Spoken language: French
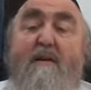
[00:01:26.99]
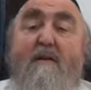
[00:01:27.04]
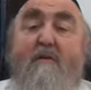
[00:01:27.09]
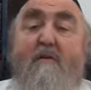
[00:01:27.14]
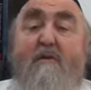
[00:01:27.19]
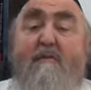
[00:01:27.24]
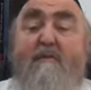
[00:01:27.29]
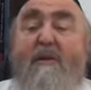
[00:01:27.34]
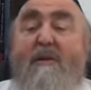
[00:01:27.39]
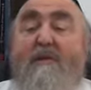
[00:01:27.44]

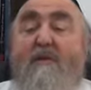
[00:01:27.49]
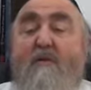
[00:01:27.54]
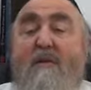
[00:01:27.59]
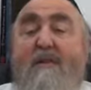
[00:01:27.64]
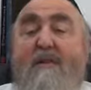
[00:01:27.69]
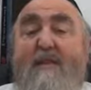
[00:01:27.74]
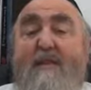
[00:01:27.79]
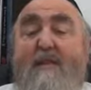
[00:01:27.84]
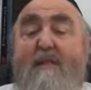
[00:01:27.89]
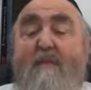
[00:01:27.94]
Ne pas se
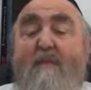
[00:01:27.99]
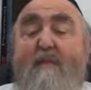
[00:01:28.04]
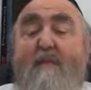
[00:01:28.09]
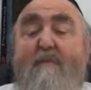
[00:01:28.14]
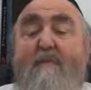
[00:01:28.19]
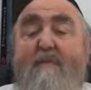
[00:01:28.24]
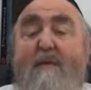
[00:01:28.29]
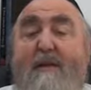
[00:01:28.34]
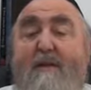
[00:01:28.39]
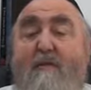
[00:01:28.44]
laisser
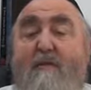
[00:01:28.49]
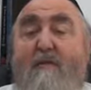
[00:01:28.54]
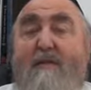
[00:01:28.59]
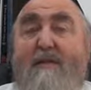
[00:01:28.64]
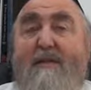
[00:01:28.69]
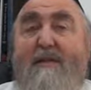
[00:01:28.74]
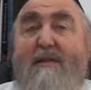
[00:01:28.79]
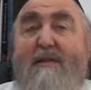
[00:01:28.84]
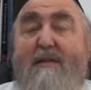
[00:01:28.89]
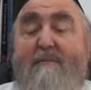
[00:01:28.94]
tenter par
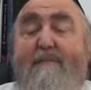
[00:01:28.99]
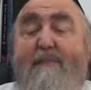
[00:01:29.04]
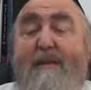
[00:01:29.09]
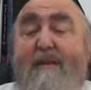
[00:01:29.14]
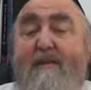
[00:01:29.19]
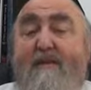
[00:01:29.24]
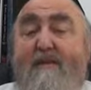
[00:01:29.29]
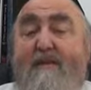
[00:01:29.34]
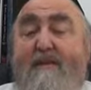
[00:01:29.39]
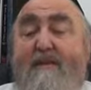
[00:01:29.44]
toutes ces
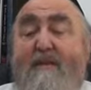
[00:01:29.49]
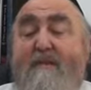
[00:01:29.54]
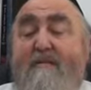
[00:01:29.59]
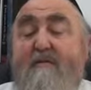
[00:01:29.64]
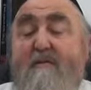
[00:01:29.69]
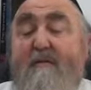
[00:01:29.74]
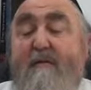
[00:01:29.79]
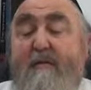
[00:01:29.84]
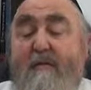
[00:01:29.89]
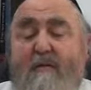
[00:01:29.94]
apparences qui
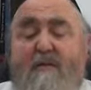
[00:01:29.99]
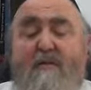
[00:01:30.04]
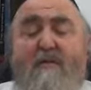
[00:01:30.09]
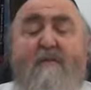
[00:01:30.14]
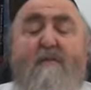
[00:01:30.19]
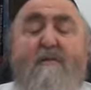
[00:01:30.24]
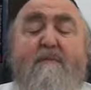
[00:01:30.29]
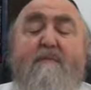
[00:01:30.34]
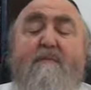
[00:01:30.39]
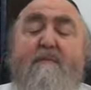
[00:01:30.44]
sont
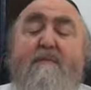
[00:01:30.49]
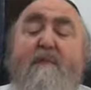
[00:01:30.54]
fausses.